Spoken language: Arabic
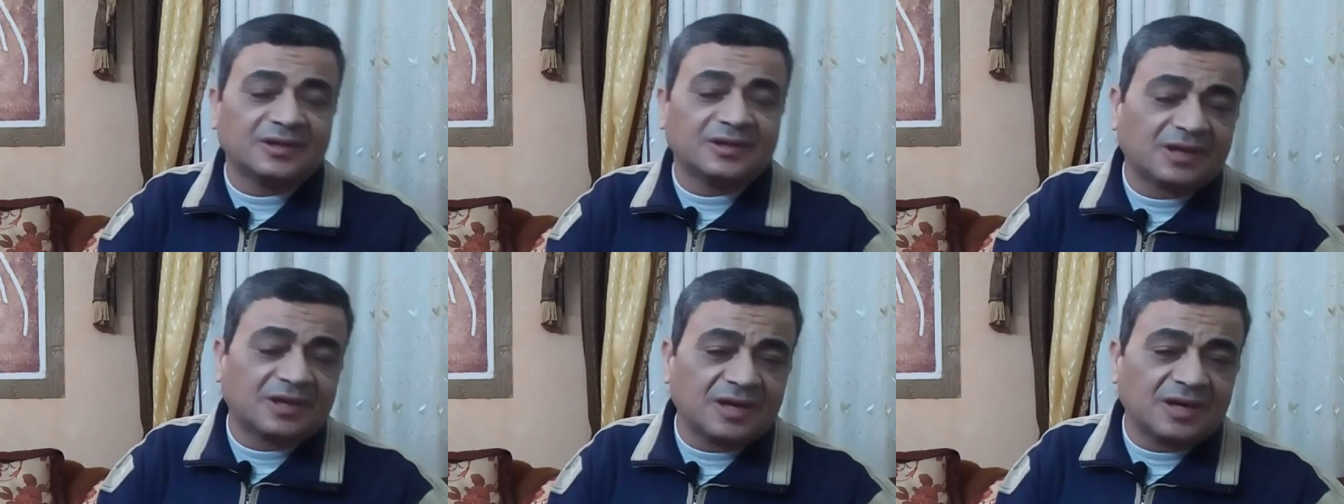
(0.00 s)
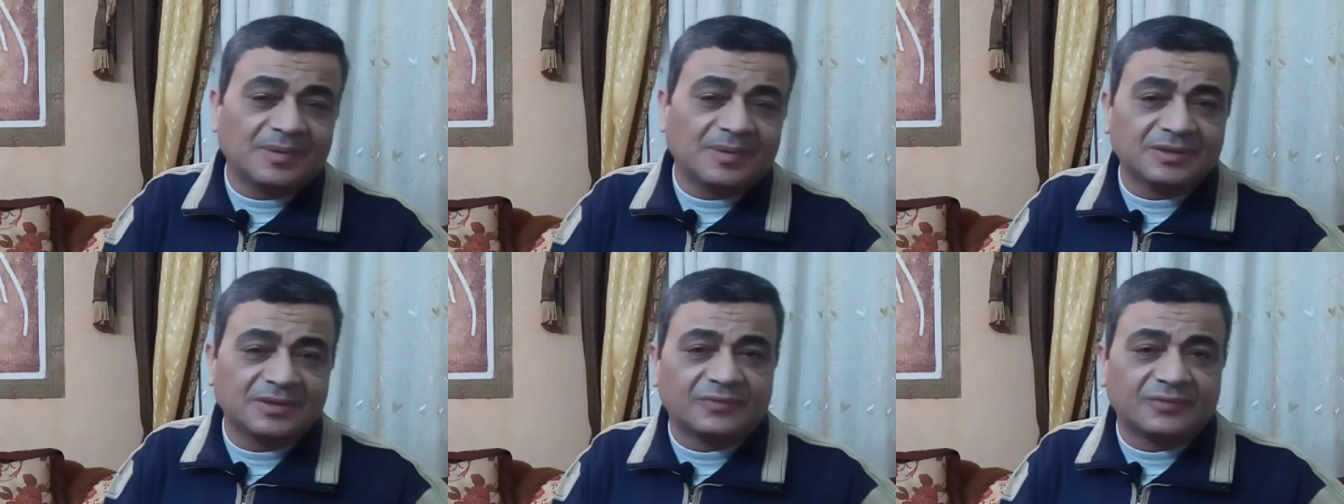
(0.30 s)

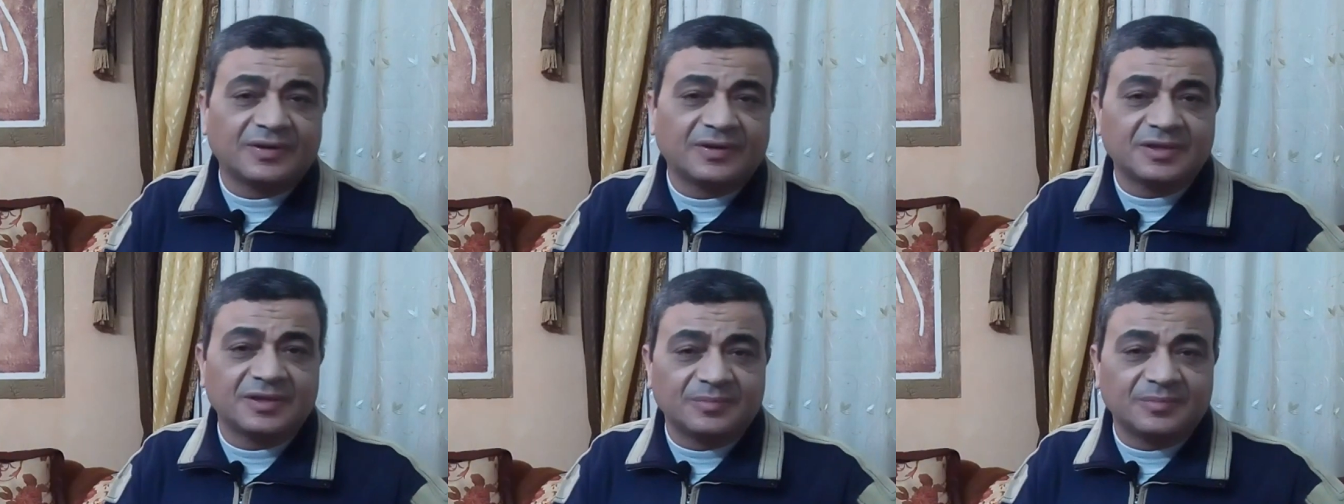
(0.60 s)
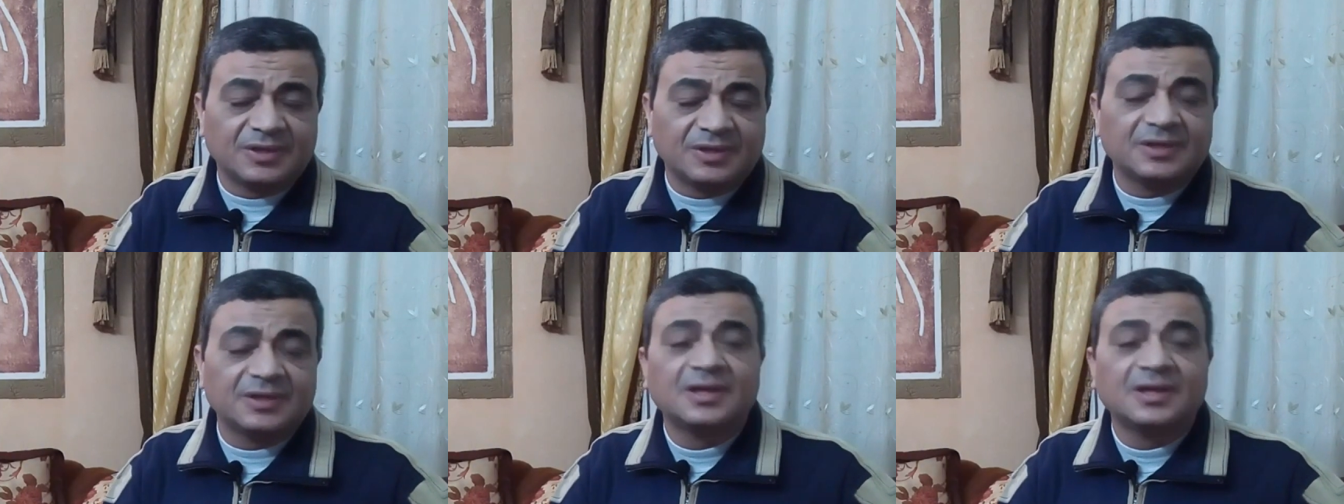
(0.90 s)
هنتكلم عن الفرق
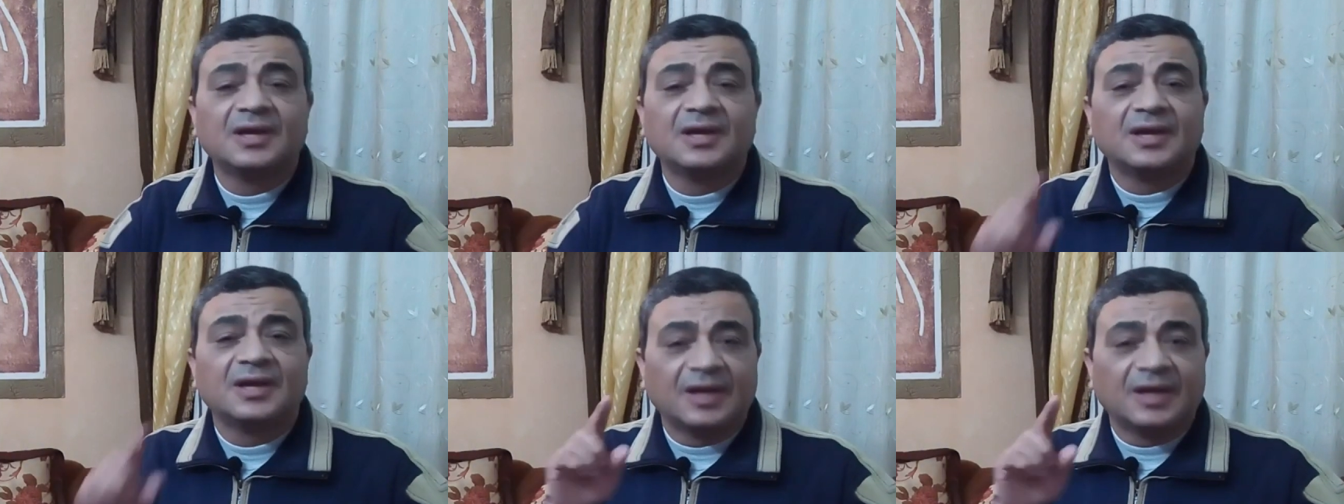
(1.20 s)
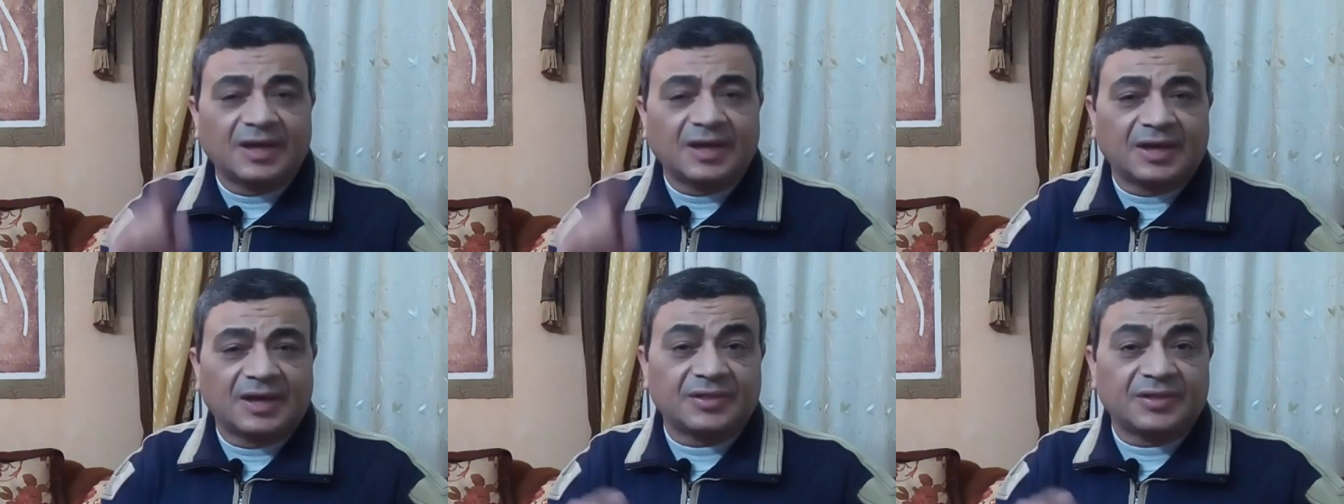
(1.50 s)
بين
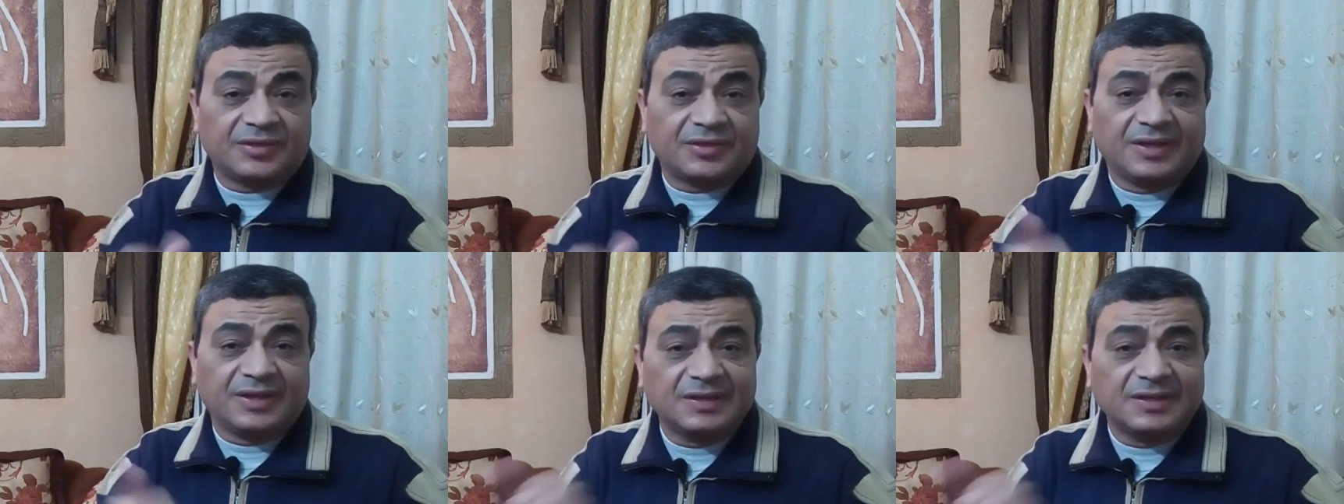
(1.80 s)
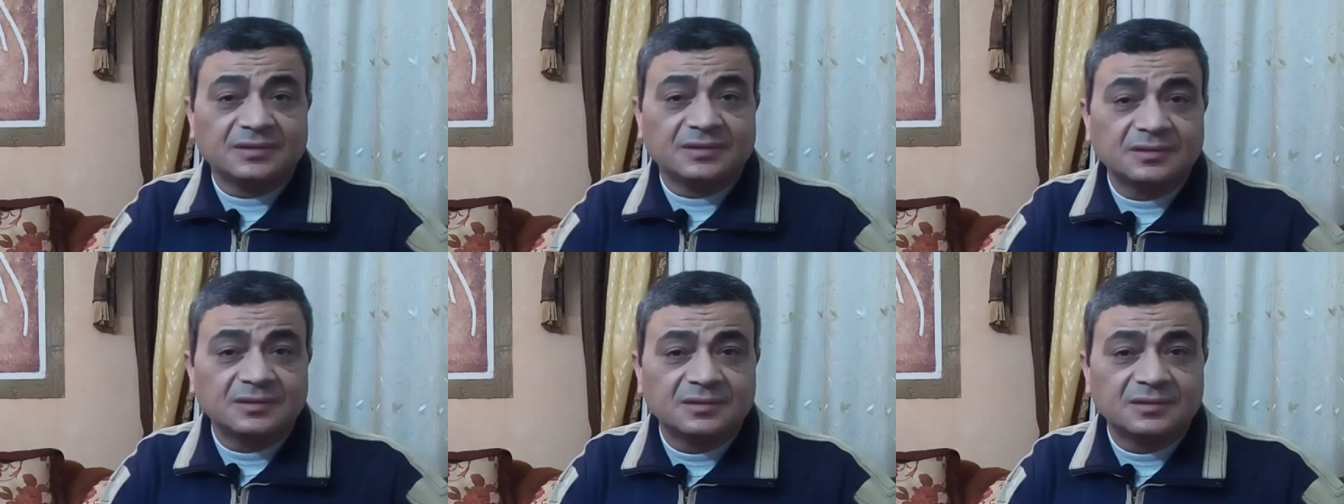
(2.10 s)
at the
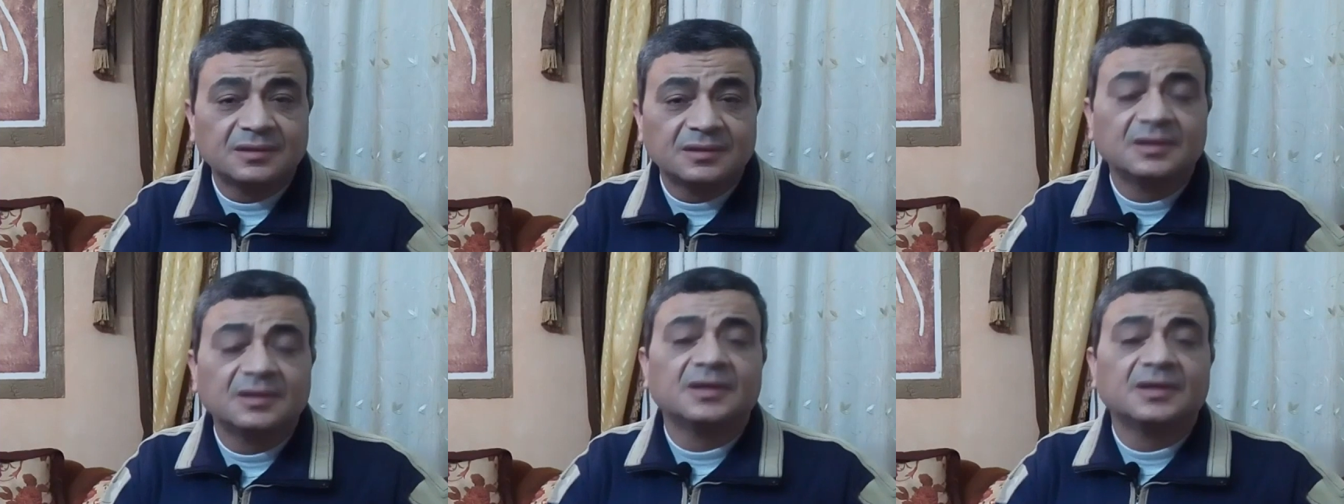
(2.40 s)
end